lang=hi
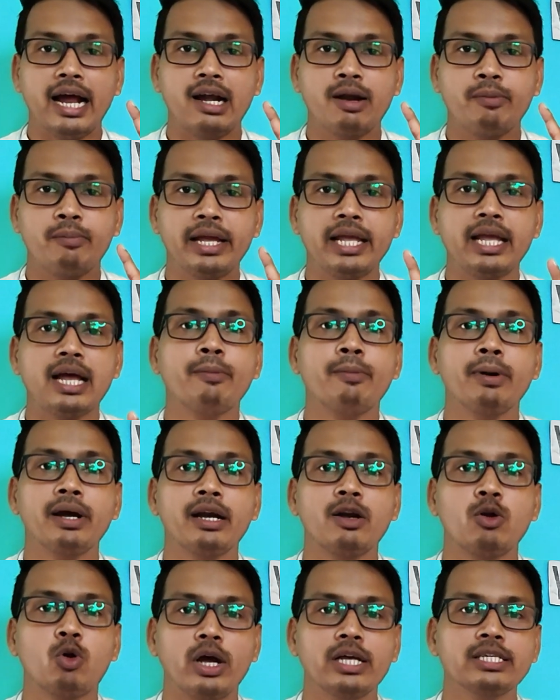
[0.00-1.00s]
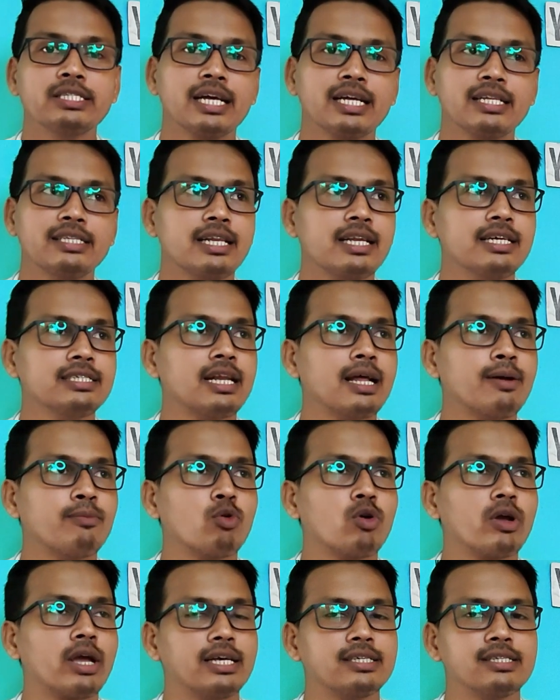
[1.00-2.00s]
एंड मैं यहाँ अगर नॉइस कैंसिलेशन
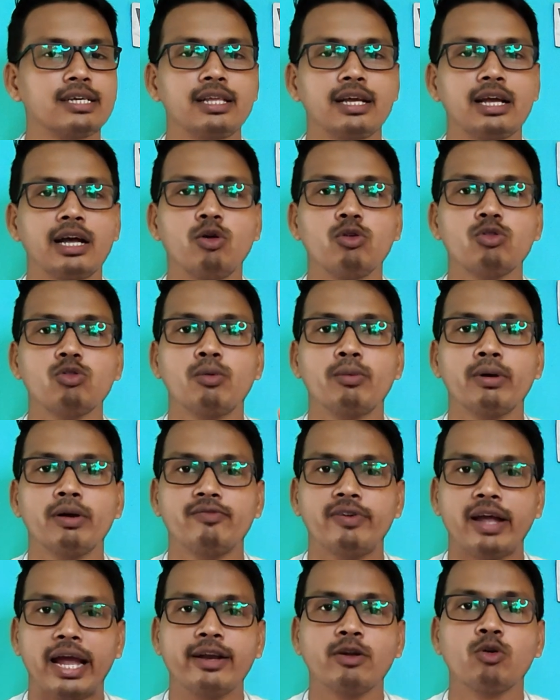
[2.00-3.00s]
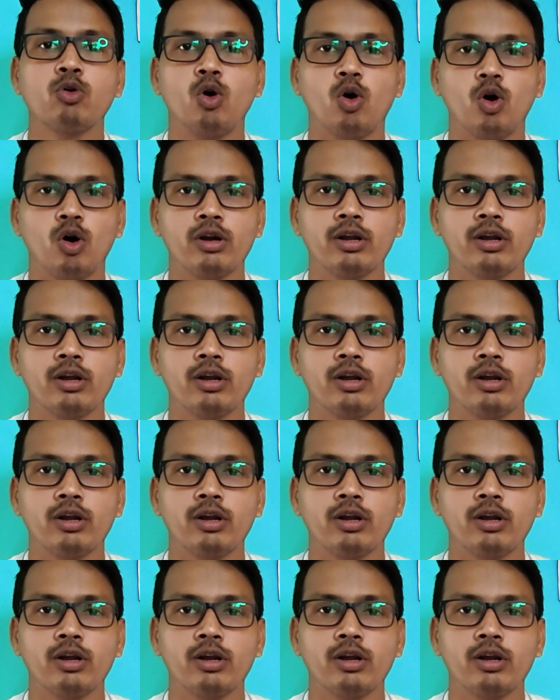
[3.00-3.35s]
आपको कैसा दिखाऊं तो मैं फैन को